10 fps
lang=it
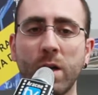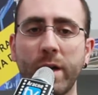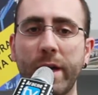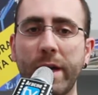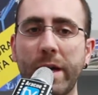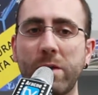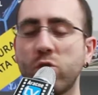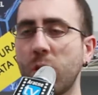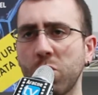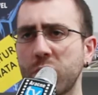eh,
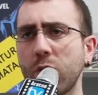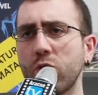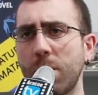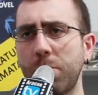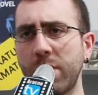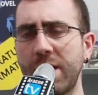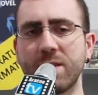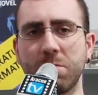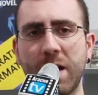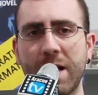diciamo non solo
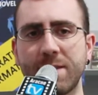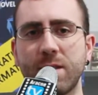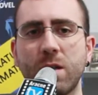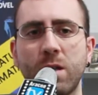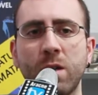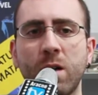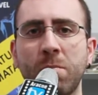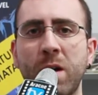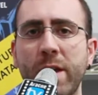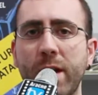giapponese ma anzi in
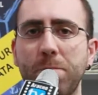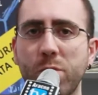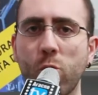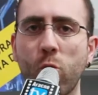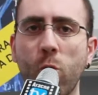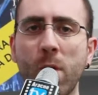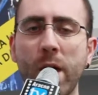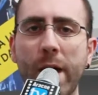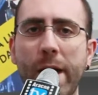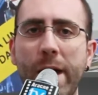maniera più,
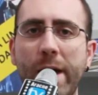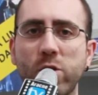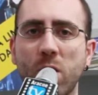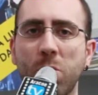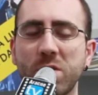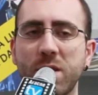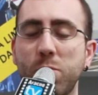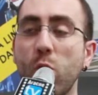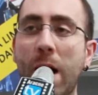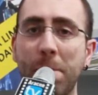eh, diciamo così,
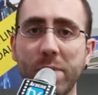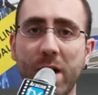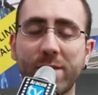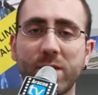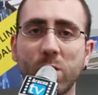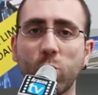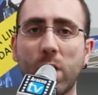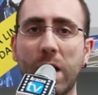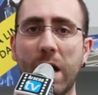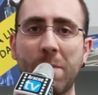più ampia,
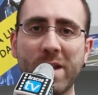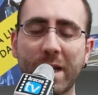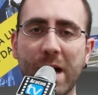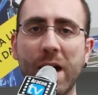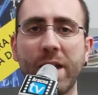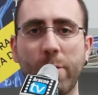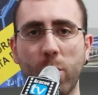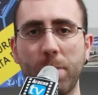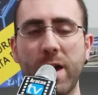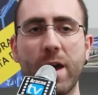letteratura americana,
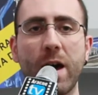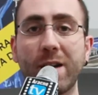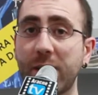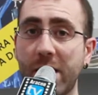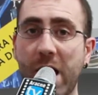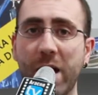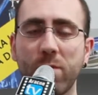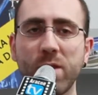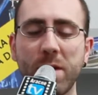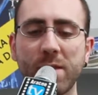europea, italiana
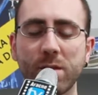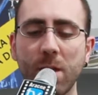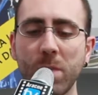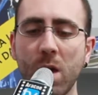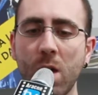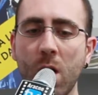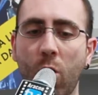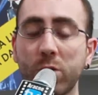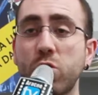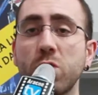ovviamente,
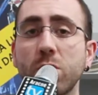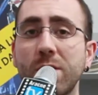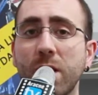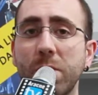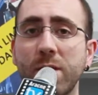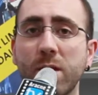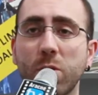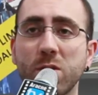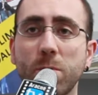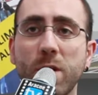ho deciso di intraprendere
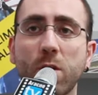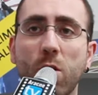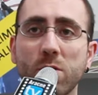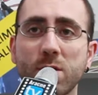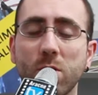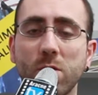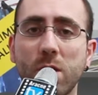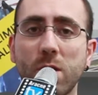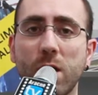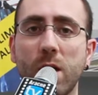questo percorso
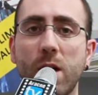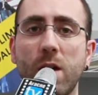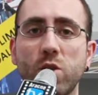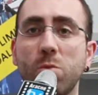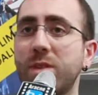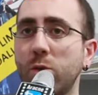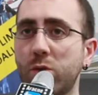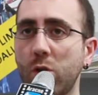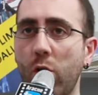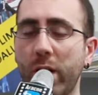di eh, diciamo,
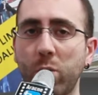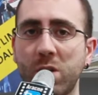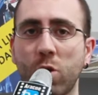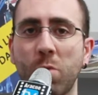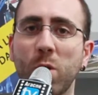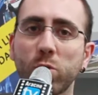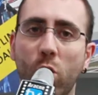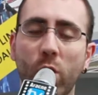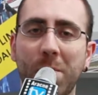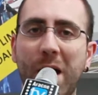traduttore, quindi come
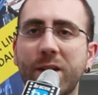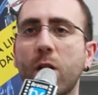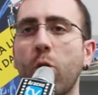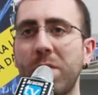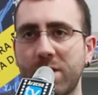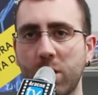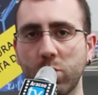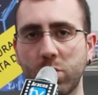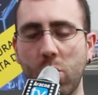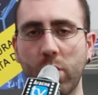autore ma anche come
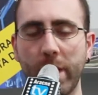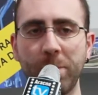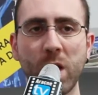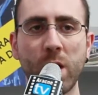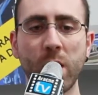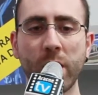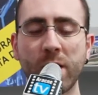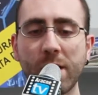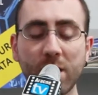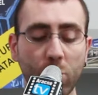traduttore.
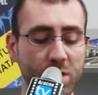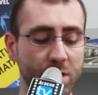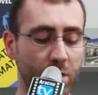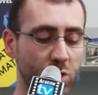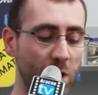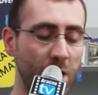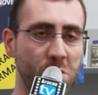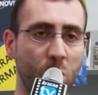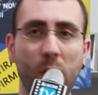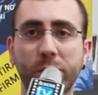In realtà questo è già il
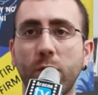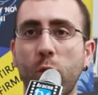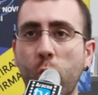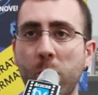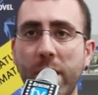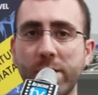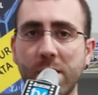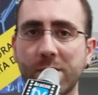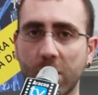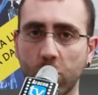mio quarto volume
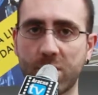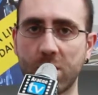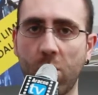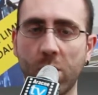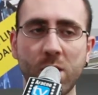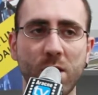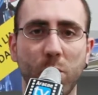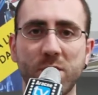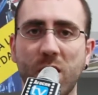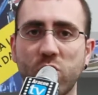di traduzioni di
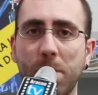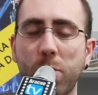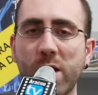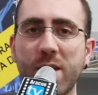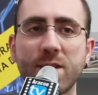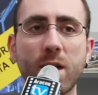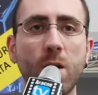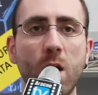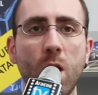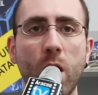poesia giapponese,
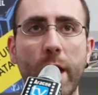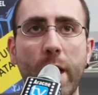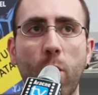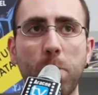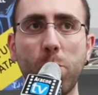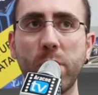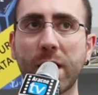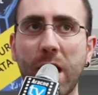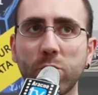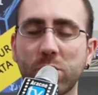eh, ho
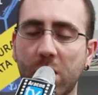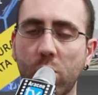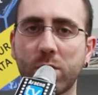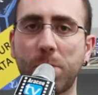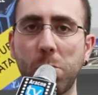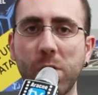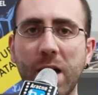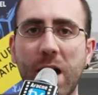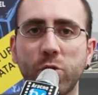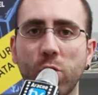pubblicato, tradotto e
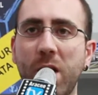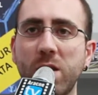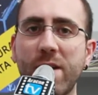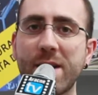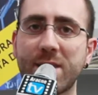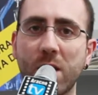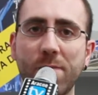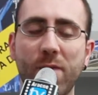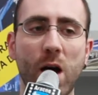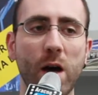pubblicato ormai diversi
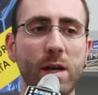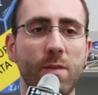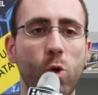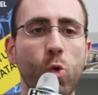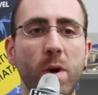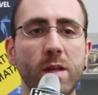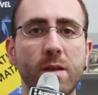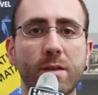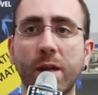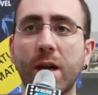anni fa il volume
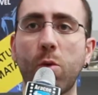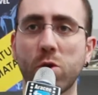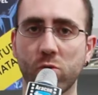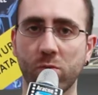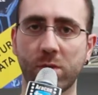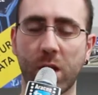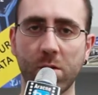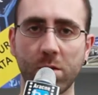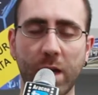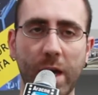di Tanikawa
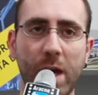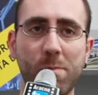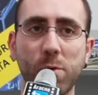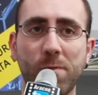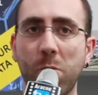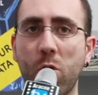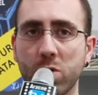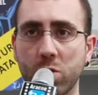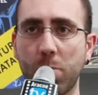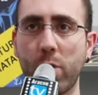Shuntaro che è il più famoso